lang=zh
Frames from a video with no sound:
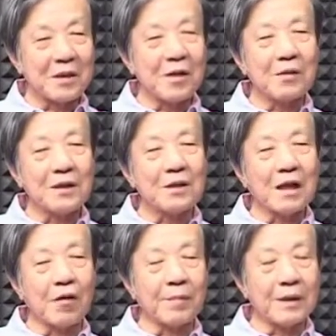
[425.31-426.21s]
因为事实
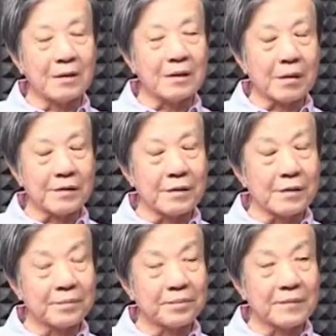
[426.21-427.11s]
上我们很早
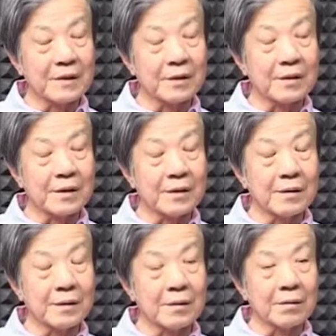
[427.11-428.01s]
就就已
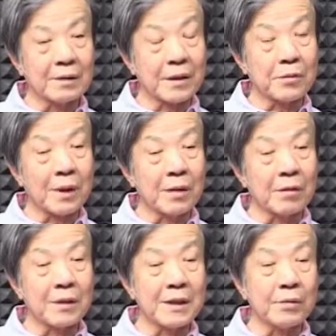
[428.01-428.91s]
经都在学，
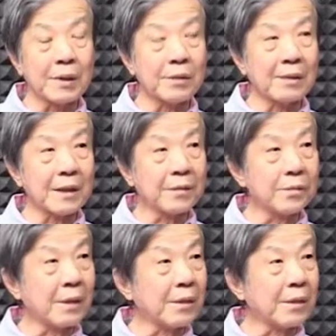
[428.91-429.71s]
我七岁就开始学。